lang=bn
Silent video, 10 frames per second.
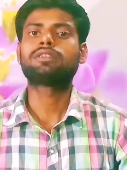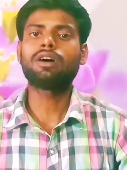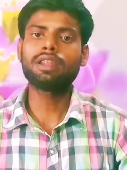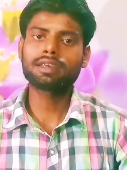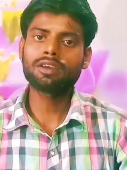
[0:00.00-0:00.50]

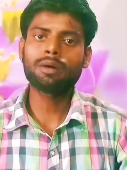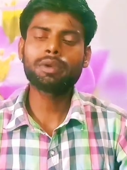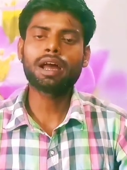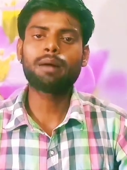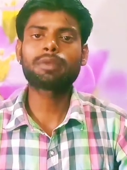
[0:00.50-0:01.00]
তাহলে কি
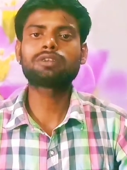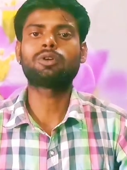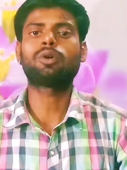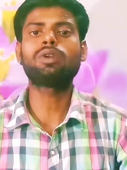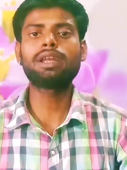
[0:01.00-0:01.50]
হবে আমরা
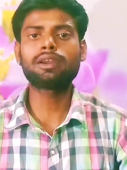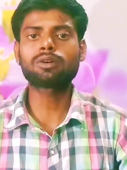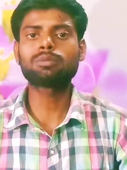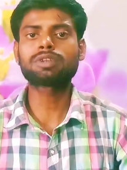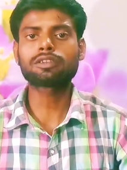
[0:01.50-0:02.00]
যখনই
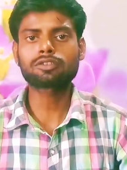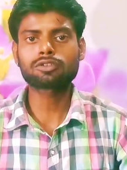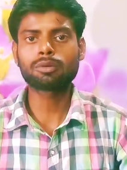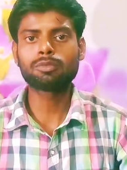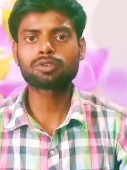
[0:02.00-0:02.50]
এরকম
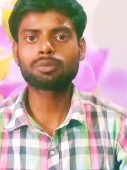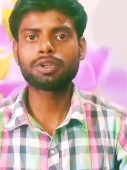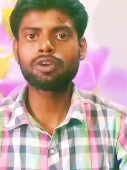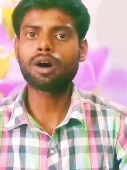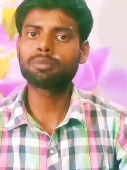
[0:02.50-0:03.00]
স্বাস্থ্যসম্মত
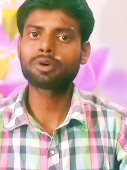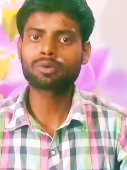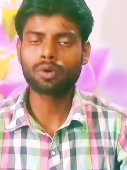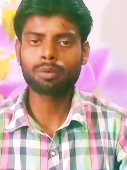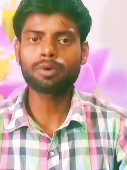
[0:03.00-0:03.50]
ভিডিও
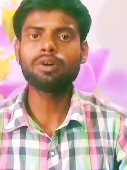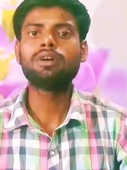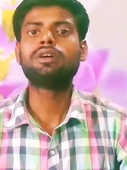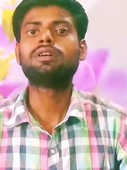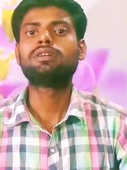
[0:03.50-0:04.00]
আপলোড করব
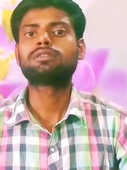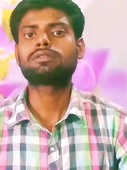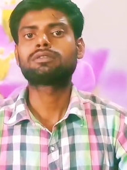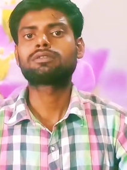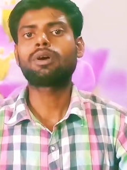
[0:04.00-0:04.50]

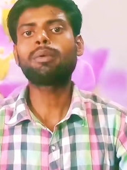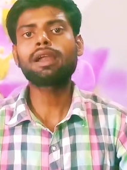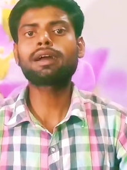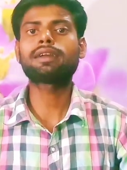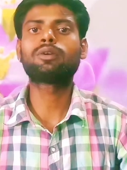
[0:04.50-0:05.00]

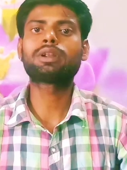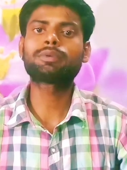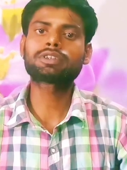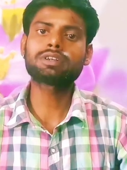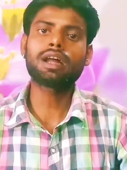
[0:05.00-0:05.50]
সবার আগে
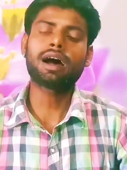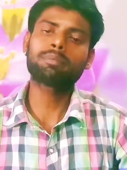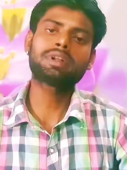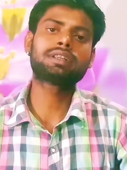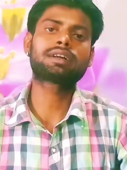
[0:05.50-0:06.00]
নোটিফিকেশন
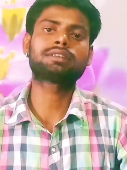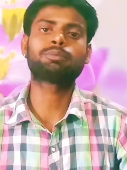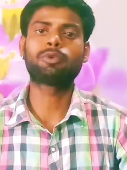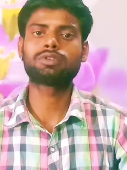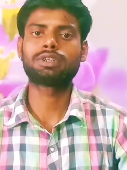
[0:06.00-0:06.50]
আপনাদের
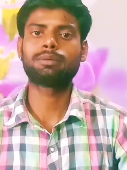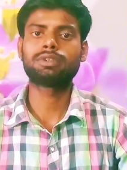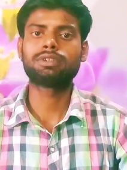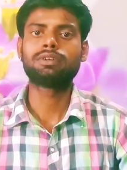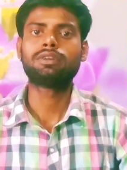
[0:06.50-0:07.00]
কাছে পৌঁছে
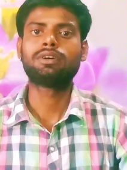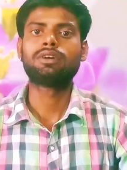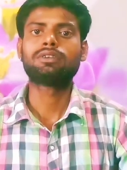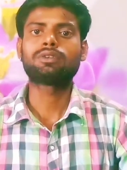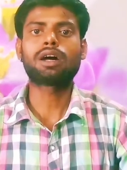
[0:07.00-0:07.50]
যাবে
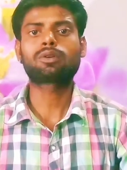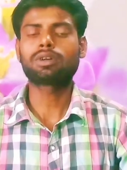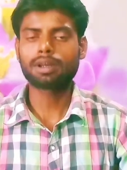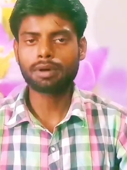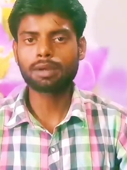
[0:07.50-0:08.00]
তো আর
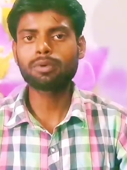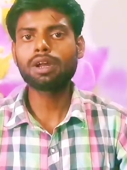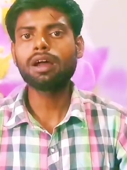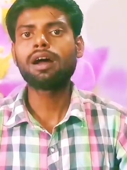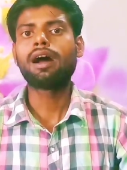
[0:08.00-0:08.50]
কথা বাড়াবো
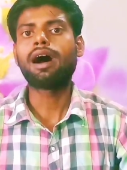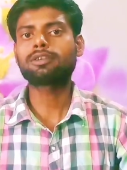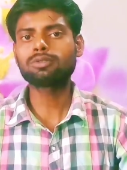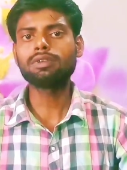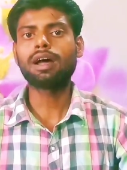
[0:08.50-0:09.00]
না
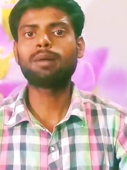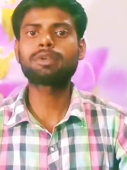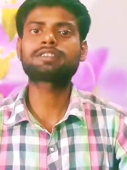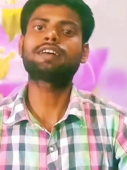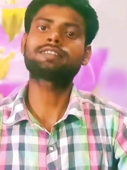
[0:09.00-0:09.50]
আসুন
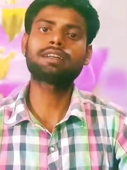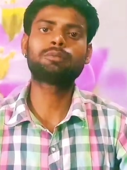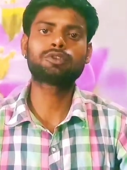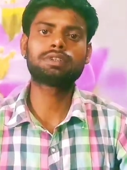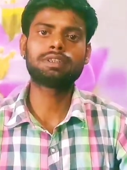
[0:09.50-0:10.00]
আমরা
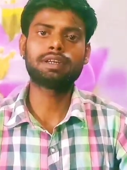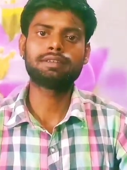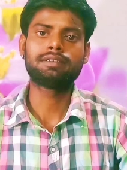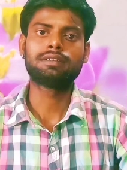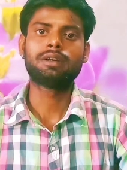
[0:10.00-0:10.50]
শাস্ত্রের মধ্যে
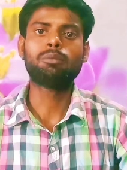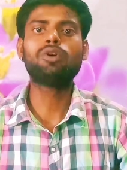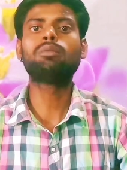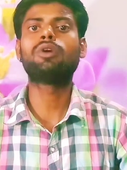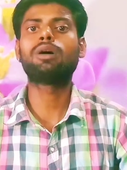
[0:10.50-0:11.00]
যাই
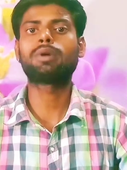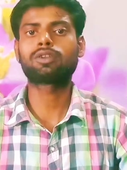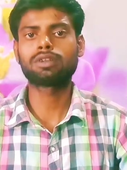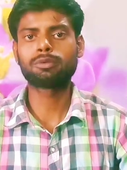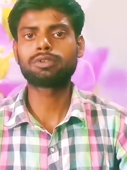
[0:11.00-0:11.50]
মূল
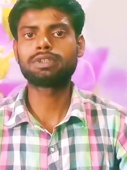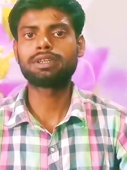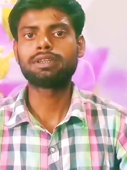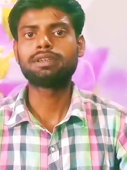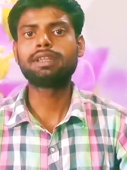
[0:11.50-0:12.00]
মহাভারতের
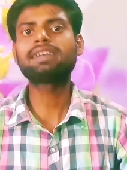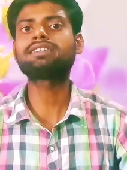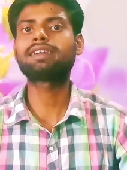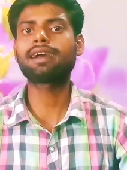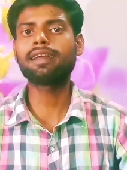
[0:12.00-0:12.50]
মধ্যে
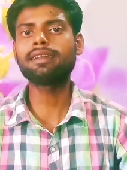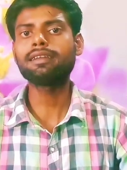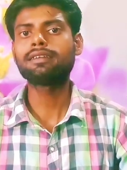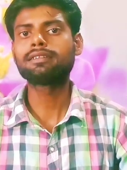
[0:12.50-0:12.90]
দেখি সেখানে